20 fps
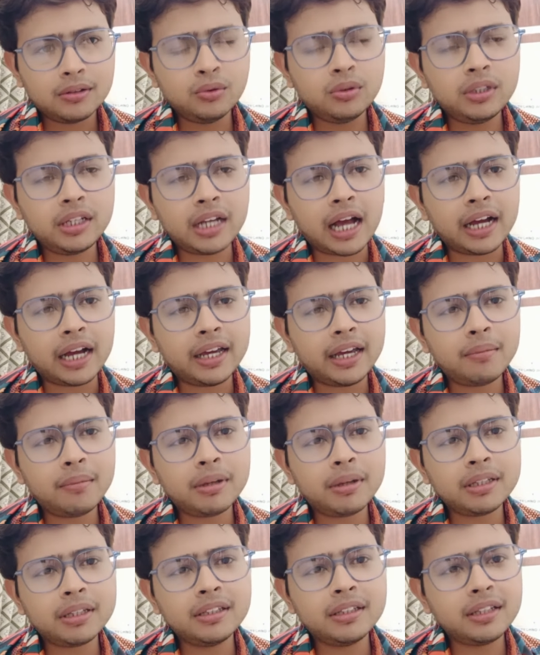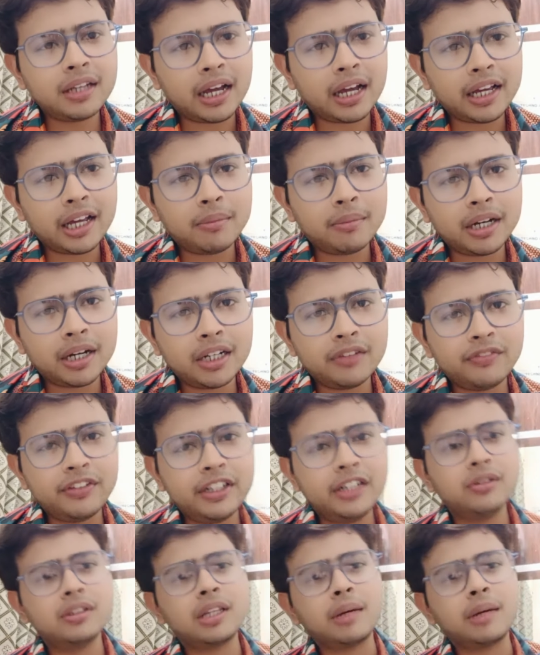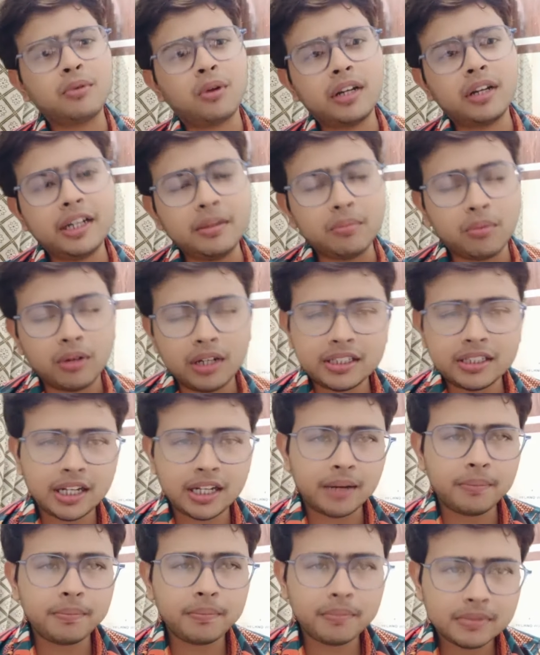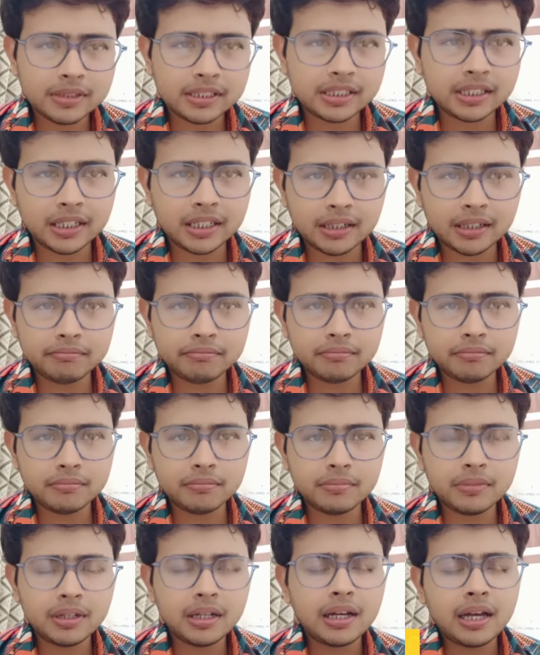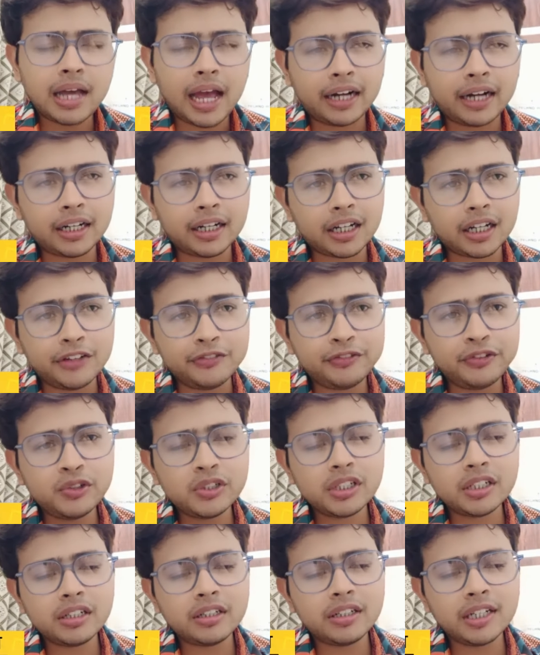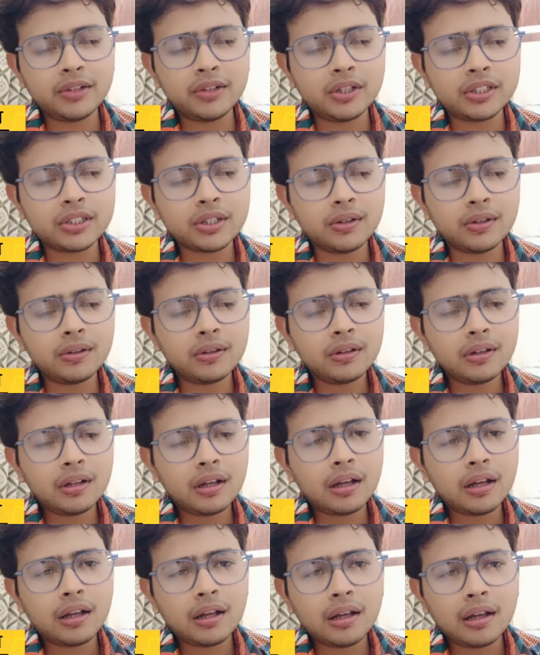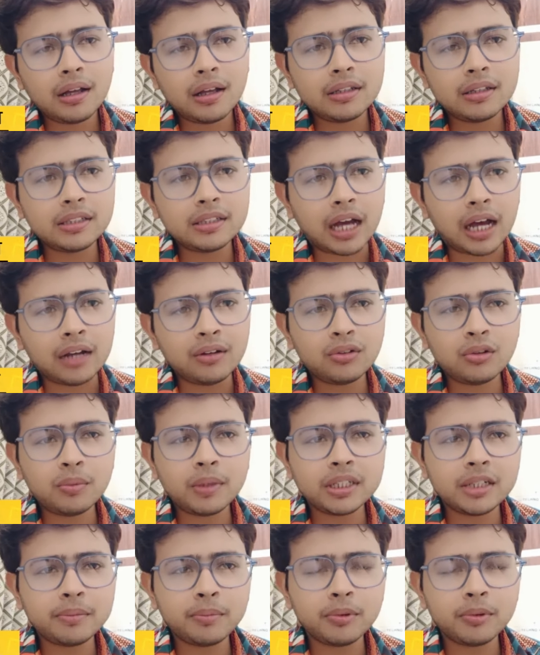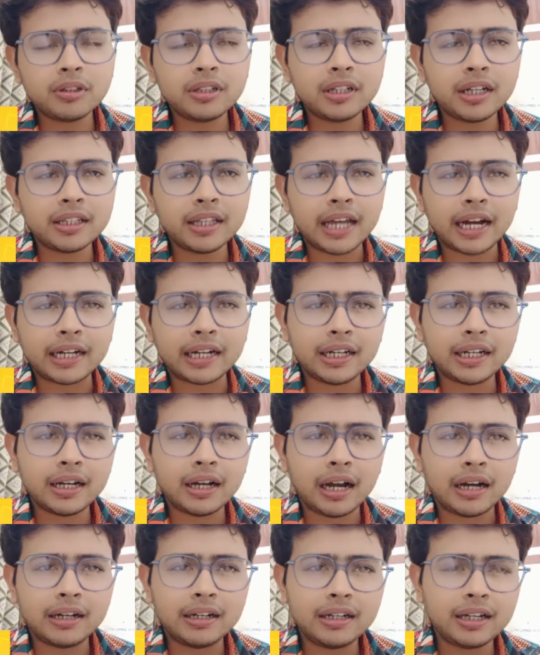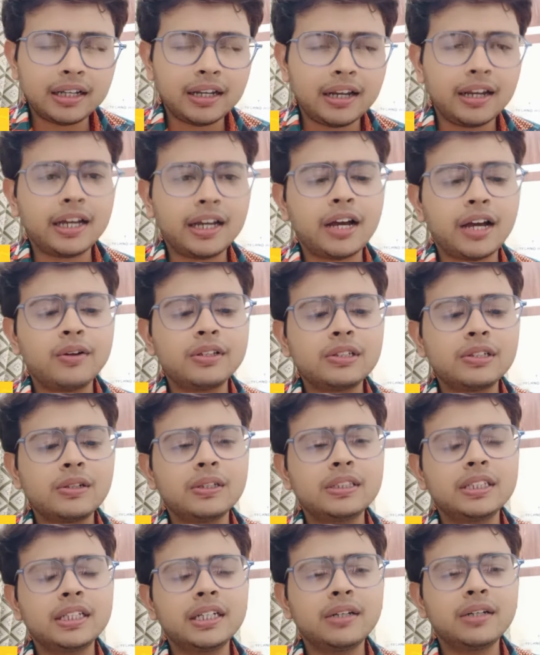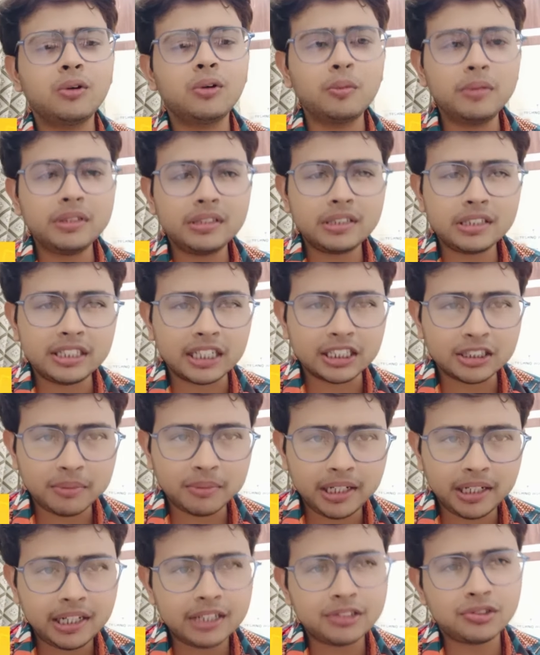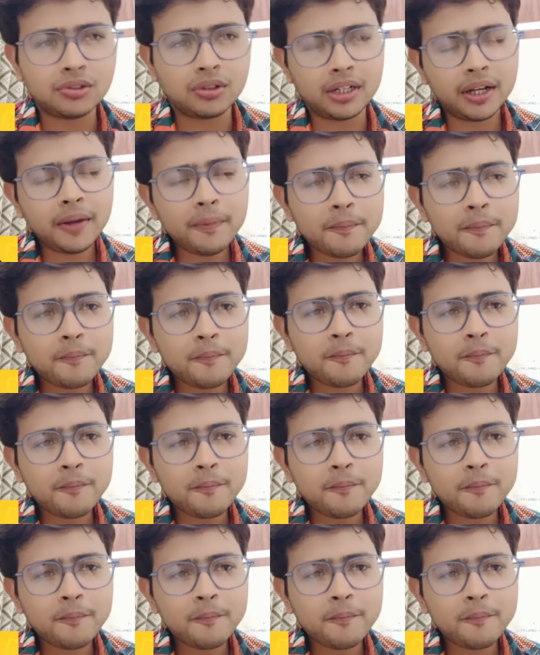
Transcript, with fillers: দুদিন আগে বা তিন দিন আগে আমার একটা ভিডিওতে আমি অলরেডি বলেছিলাম যে একটা কনফিউশন ক্রিয়েট হয়েছিল যে আনন্দবাজার পত্রিকাতে একটা আর্টিকেলে লেখা হয়েছিল যে ওবিসি জাজমেন্টের জন্যে